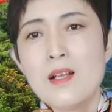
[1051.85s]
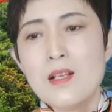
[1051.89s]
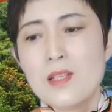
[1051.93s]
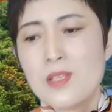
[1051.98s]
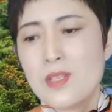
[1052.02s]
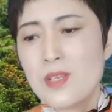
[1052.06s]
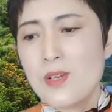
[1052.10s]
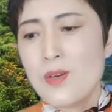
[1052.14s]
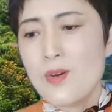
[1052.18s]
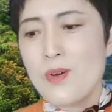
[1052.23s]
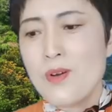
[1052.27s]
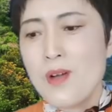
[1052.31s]

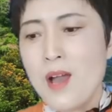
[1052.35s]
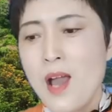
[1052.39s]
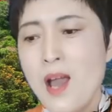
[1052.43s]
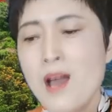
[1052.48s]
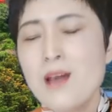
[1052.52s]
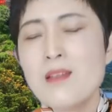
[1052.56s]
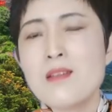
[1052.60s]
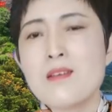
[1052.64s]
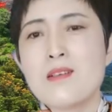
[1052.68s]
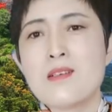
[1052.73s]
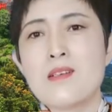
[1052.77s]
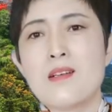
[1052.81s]
九
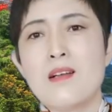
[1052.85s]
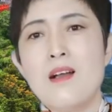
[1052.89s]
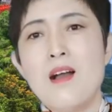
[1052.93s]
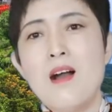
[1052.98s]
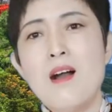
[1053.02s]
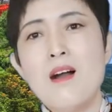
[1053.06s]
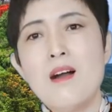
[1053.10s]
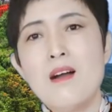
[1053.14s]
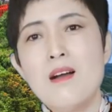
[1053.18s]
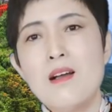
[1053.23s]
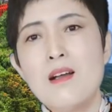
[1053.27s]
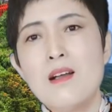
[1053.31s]
号的时
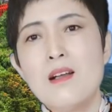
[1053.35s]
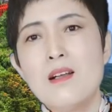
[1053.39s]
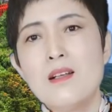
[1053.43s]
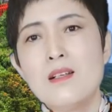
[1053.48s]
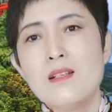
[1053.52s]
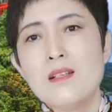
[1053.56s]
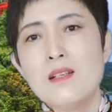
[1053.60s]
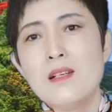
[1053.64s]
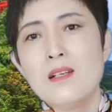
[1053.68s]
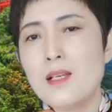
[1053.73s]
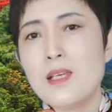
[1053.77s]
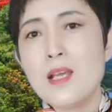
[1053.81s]
候。
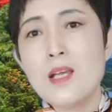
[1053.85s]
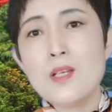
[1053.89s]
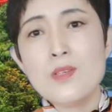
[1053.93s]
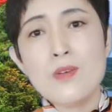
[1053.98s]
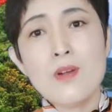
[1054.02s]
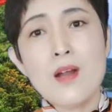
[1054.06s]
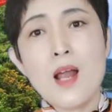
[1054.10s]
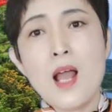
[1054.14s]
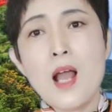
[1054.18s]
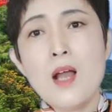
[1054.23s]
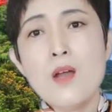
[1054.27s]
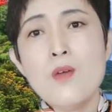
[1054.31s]
也就
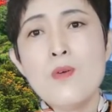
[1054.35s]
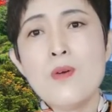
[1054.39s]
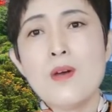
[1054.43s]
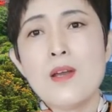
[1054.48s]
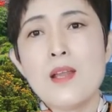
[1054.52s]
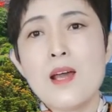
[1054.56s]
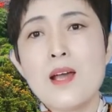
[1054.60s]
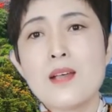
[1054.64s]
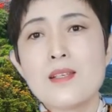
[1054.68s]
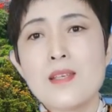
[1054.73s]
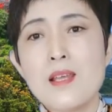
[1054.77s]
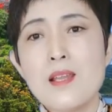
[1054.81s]
是韩国
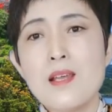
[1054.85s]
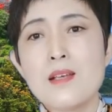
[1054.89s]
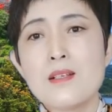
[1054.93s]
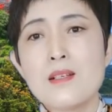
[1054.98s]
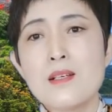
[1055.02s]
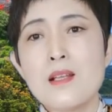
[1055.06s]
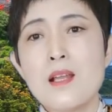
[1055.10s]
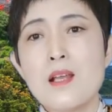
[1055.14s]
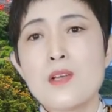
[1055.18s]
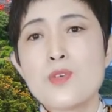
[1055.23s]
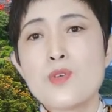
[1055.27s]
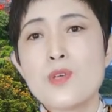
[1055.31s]
呢，现在
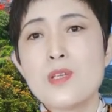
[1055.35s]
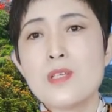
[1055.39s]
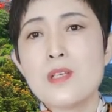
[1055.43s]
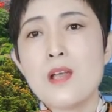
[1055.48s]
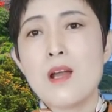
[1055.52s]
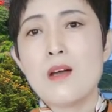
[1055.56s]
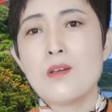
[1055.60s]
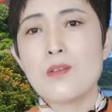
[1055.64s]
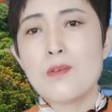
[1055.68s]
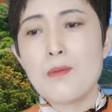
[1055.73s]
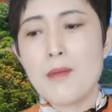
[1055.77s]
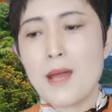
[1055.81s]
正在睡
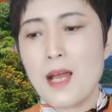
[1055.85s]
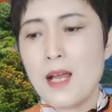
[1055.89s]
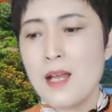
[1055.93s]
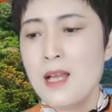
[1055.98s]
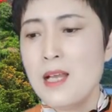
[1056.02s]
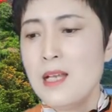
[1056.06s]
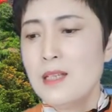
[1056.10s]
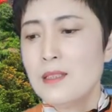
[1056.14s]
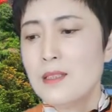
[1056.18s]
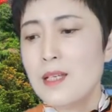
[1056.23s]
觉，对吧？